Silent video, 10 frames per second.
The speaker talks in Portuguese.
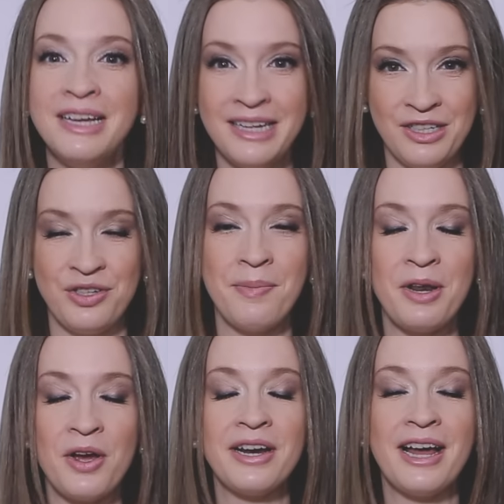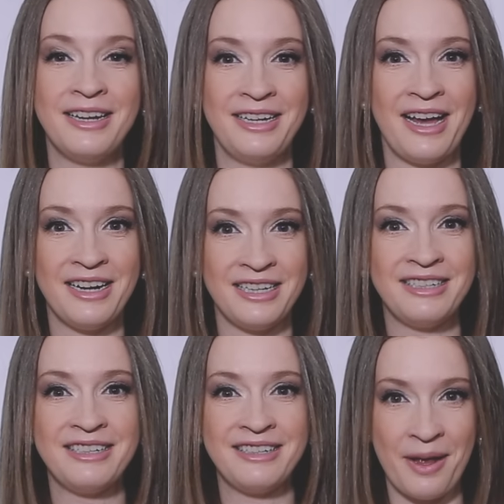Isso é melhor alinhar
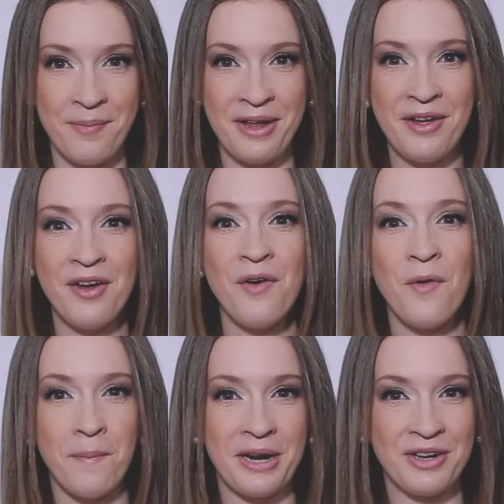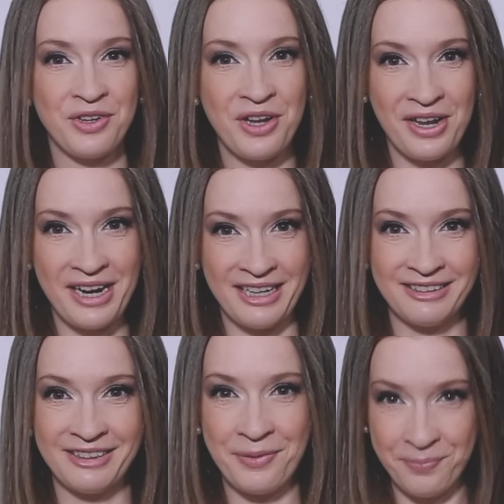antes e saber o preço da hora
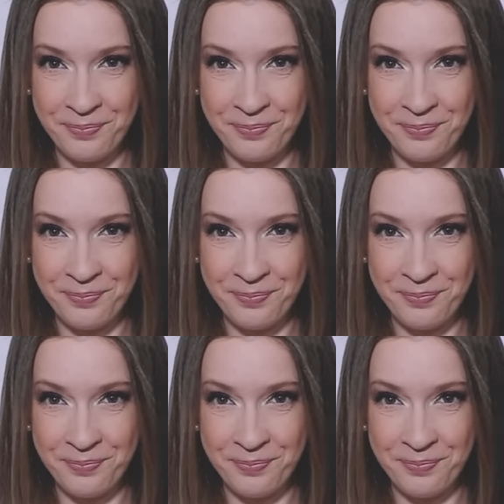extra.